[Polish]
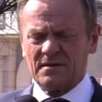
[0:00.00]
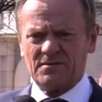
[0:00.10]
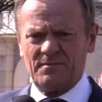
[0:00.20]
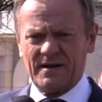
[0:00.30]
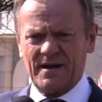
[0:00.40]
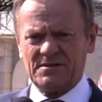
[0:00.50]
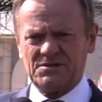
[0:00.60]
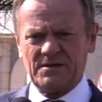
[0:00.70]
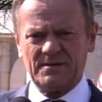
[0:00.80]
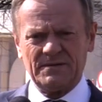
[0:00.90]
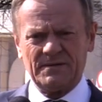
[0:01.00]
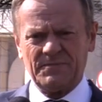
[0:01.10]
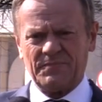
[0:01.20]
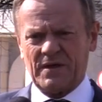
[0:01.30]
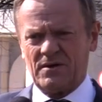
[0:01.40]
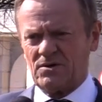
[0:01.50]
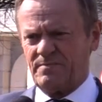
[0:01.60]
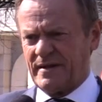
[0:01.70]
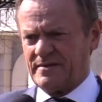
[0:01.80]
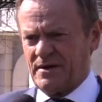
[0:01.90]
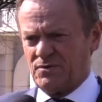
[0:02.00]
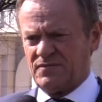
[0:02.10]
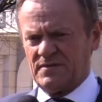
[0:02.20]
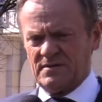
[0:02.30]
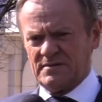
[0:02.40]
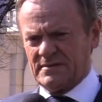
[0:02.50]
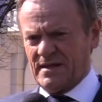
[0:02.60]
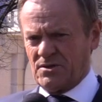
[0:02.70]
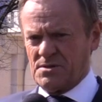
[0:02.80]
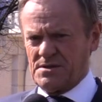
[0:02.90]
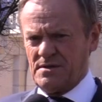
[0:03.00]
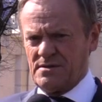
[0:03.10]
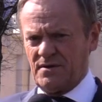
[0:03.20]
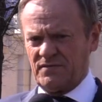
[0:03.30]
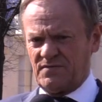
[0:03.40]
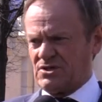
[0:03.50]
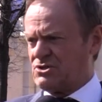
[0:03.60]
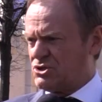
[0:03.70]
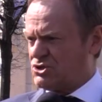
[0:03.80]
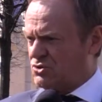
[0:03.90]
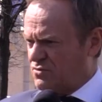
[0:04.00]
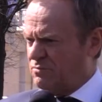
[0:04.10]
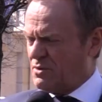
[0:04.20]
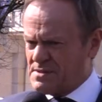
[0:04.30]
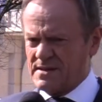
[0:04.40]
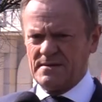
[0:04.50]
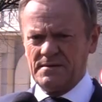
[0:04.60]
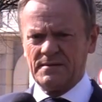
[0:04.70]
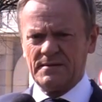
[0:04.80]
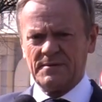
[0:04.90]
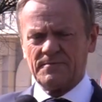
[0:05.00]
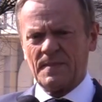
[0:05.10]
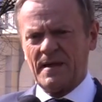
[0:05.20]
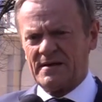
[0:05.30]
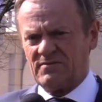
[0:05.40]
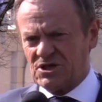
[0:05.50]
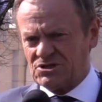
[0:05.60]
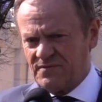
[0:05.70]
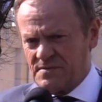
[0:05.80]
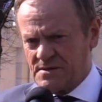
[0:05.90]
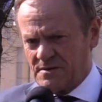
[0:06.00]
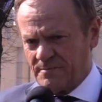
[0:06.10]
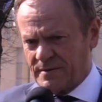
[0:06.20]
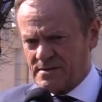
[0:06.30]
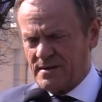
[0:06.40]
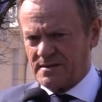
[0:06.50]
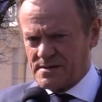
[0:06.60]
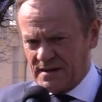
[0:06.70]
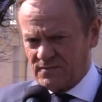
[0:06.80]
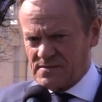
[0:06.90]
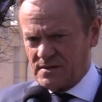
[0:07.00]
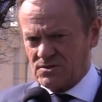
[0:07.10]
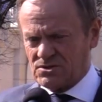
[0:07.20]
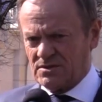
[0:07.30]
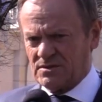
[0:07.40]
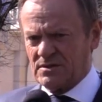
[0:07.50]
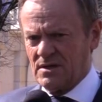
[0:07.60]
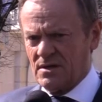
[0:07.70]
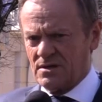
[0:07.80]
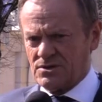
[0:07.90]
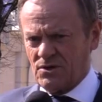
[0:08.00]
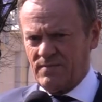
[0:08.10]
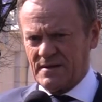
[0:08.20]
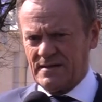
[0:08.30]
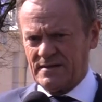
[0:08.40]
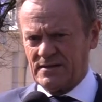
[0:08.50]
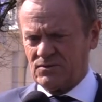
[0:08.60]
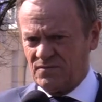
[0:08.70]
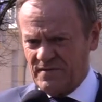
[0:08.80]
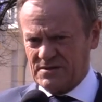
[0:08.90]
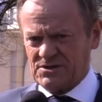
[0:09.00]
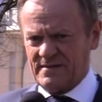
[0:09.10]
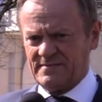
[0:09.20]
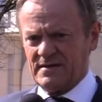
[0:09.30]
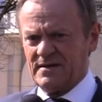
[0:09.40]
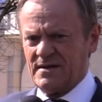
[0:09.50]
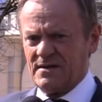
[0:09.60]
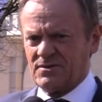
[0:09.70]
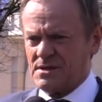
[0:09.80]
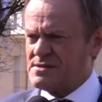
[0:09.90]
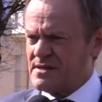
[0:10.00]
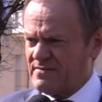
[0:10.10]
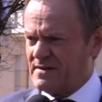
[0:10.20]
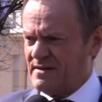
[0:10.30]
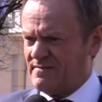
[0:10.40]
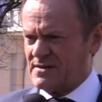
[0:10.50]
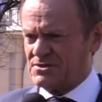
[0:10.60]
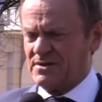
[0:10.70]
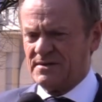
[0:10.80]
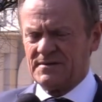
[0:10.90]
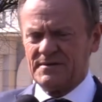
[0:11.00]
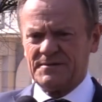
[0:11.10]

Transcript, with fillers: domagali się tego od partnerów y, natowskich, zarówno w czasie szczytu w Brukseli, jak i w czasie wizyty prezydenta Stanów Zjednoczonych Joe Bidena tu w Warszawie. To jest niezwykle ważne,